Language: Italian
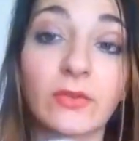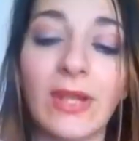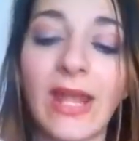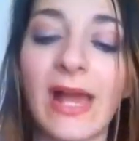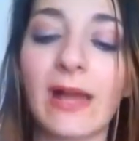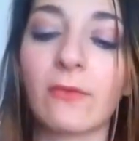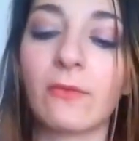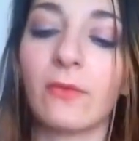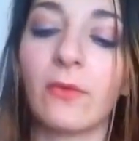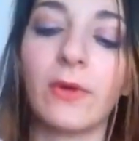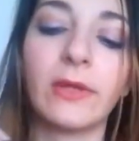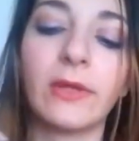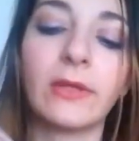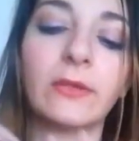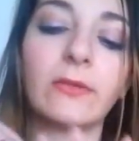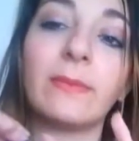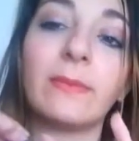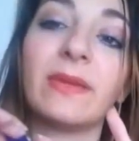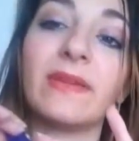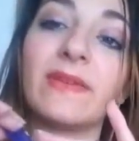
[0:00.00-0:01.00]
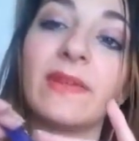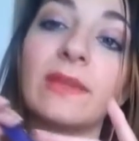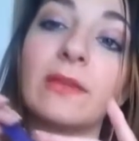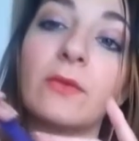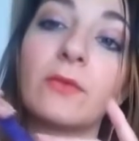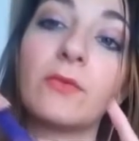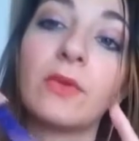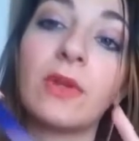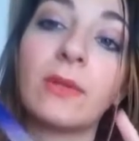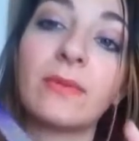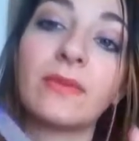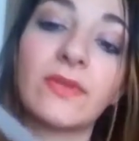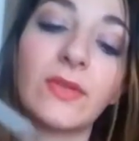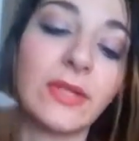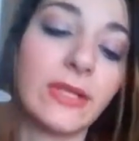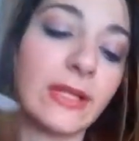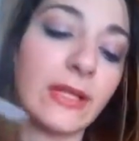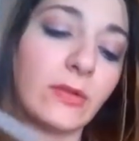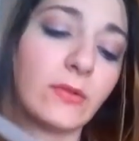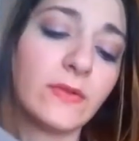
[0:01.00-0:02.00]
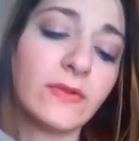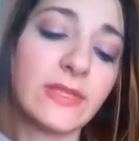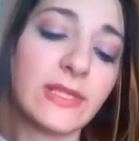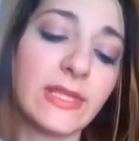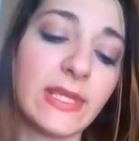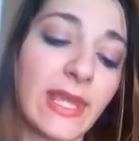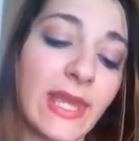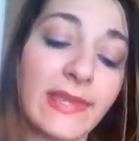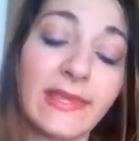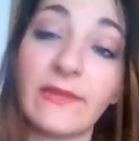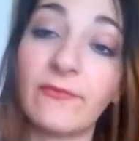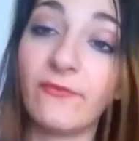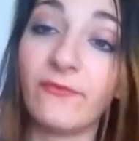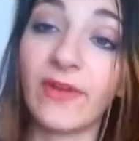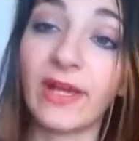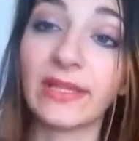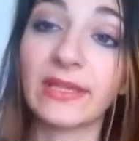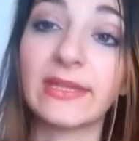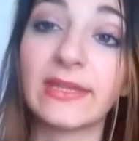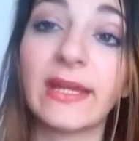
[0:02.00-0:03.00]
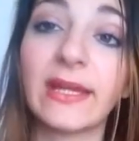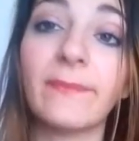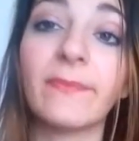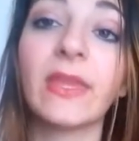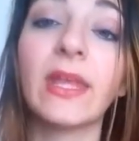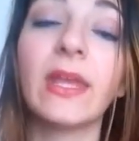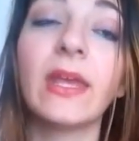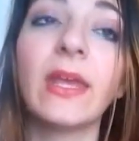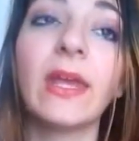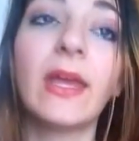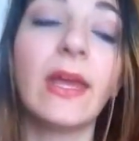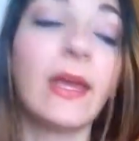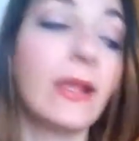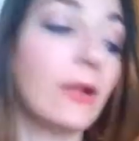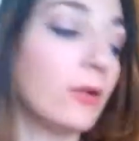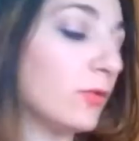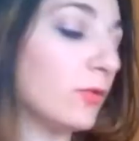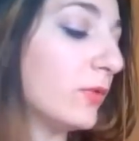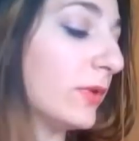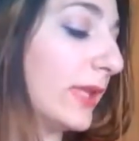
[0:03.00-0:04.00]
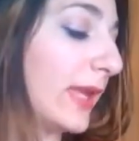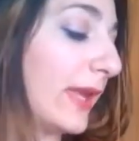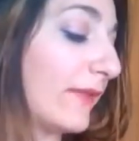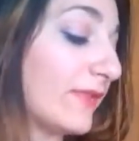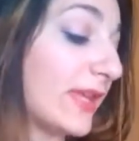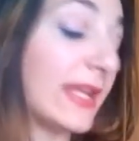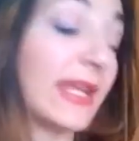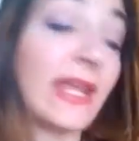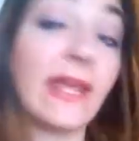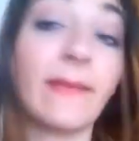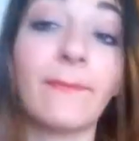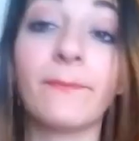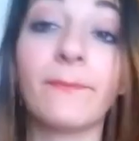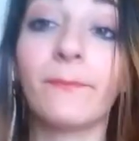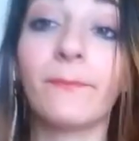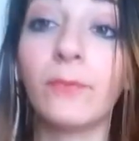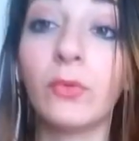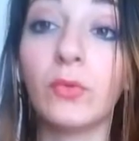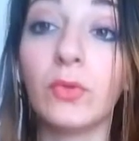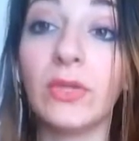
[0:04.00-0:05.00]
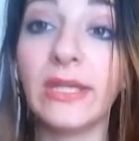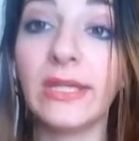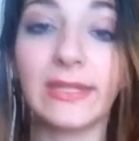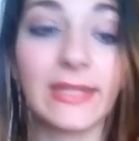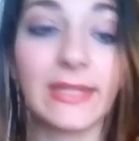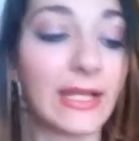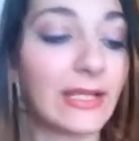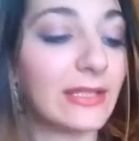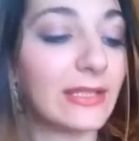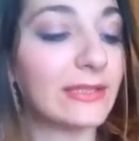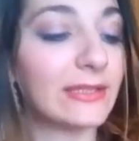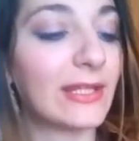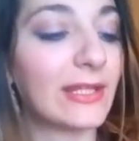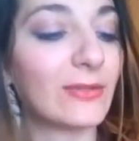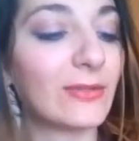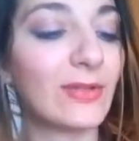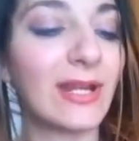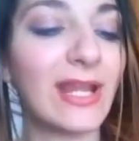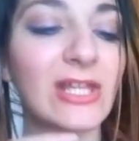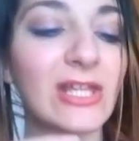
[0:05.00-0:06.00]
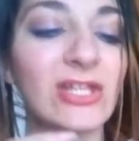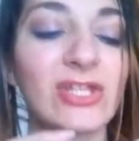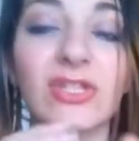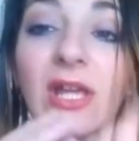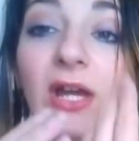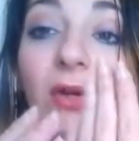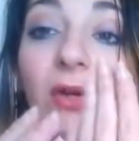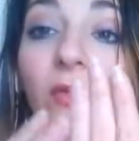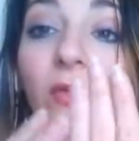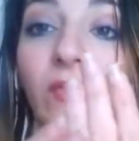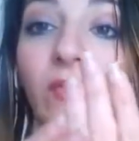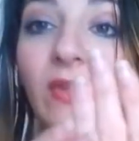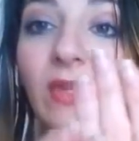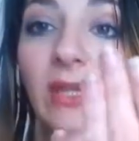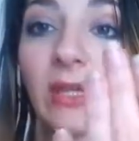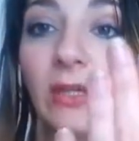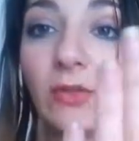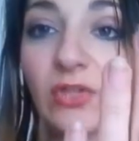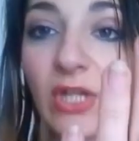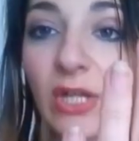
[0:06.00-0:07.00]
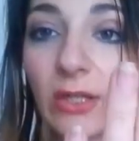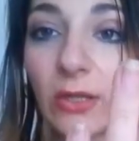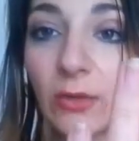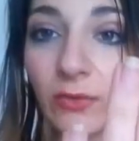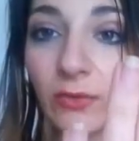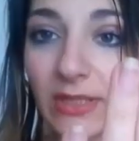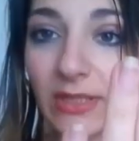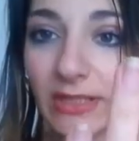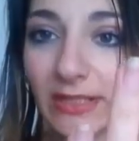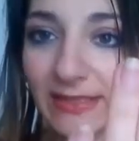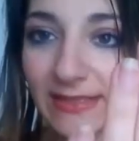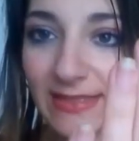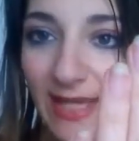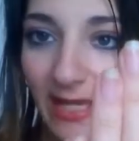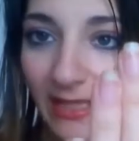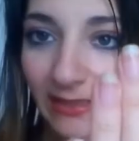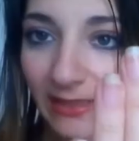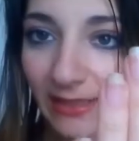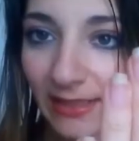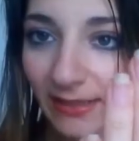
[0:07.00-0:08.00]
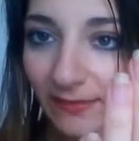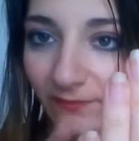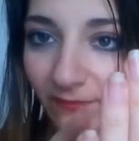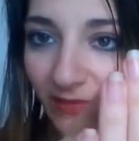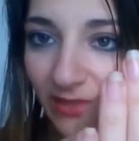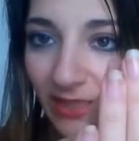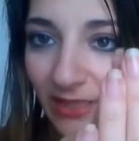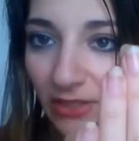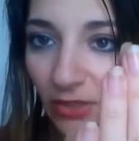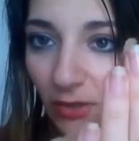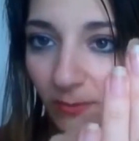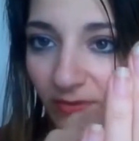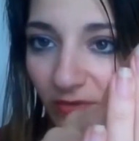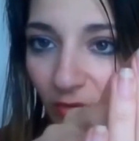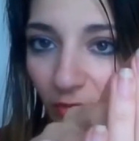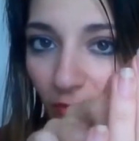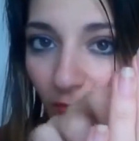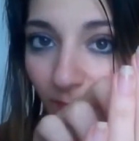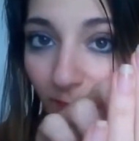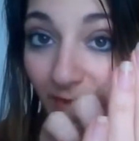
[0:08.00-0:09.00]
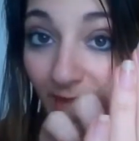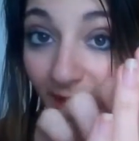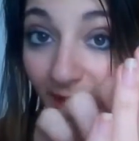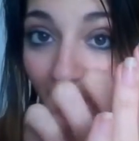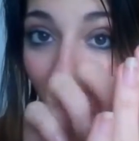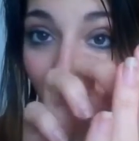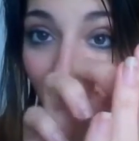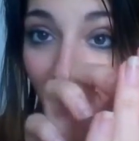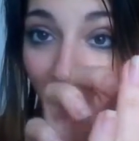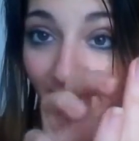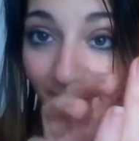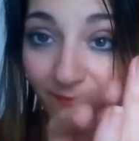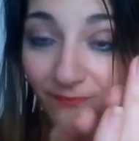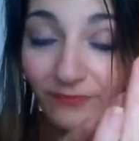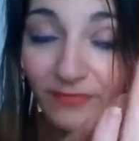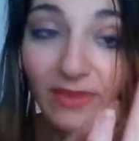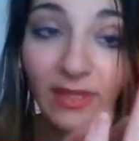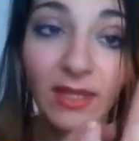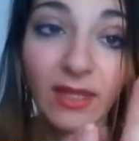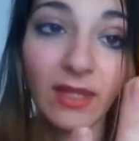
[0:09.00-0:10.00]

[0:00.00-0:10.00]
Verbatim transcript: sotto l'acqua o anche una passata con una pezzolina così ed è fatta. L'unghia viene pulita all'interno la lascia così, io già le ho utilizzate, vedete come sono bianche,